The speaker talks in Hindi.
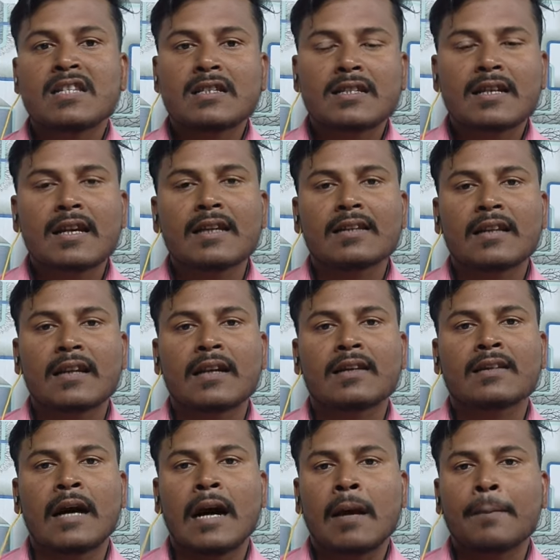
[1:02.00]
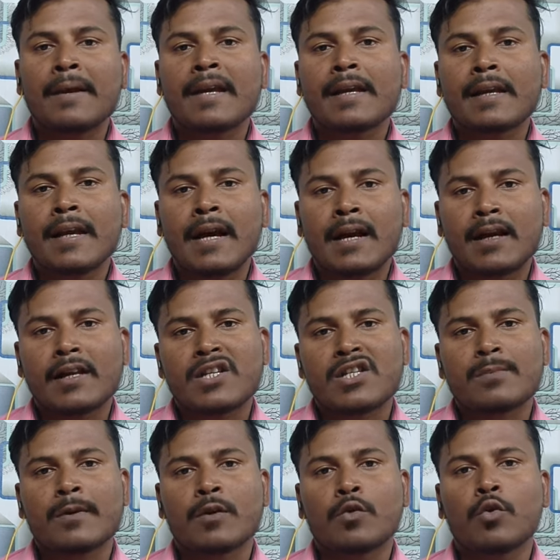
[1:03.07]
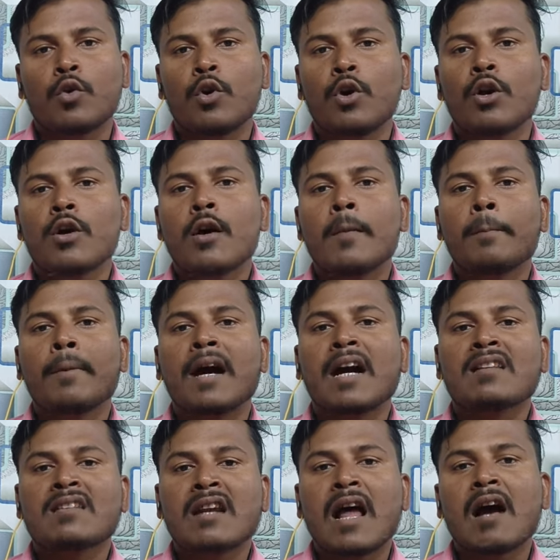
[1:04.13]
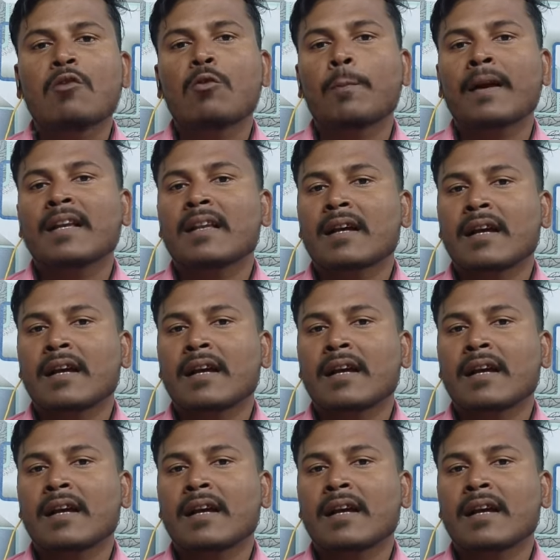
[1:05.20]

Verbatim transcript: जिसके अंतर्गत हर बैंक के हर कस्टमर को पांच लाख रुपए